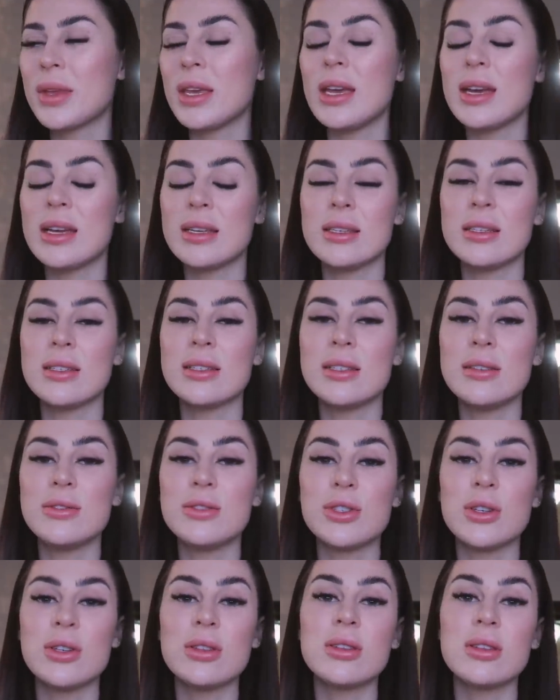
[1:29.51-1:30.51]
и отнесли
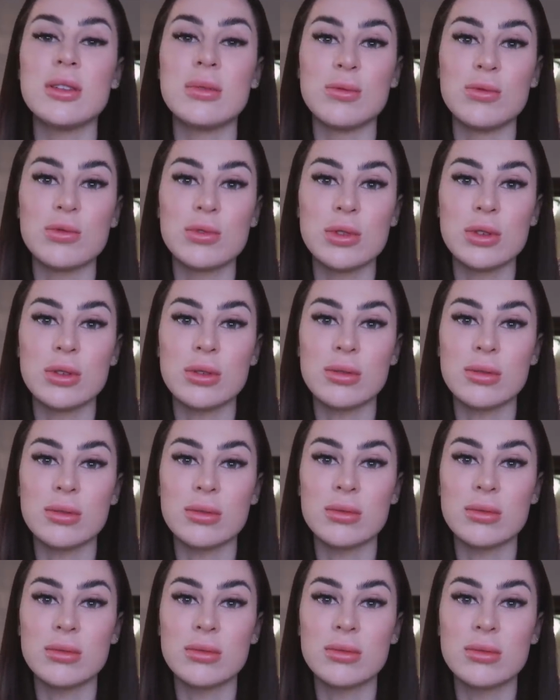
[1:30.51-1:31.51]
все это на мусорку.